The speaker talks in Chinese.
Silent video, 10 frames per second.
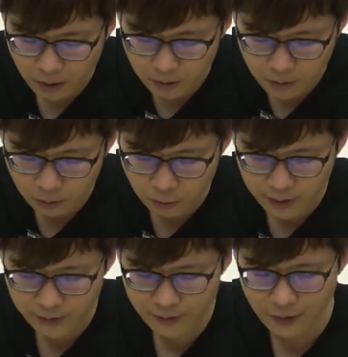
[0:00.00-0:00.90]
好，交
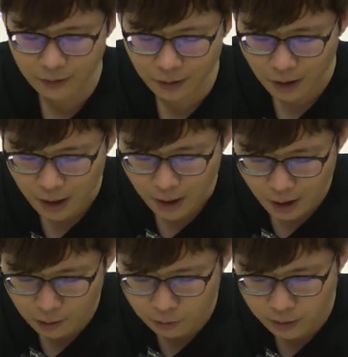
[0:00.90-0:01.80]
托给神了。
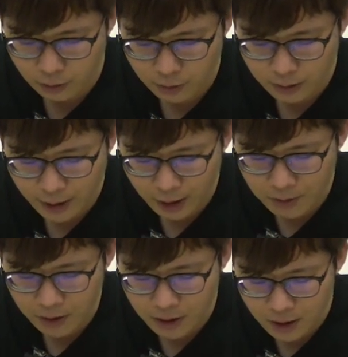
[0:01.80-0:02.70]
好，所以呢，所以
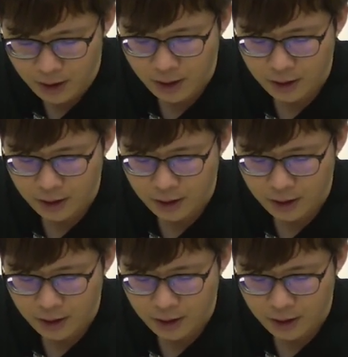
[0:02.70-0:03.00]
kami ni。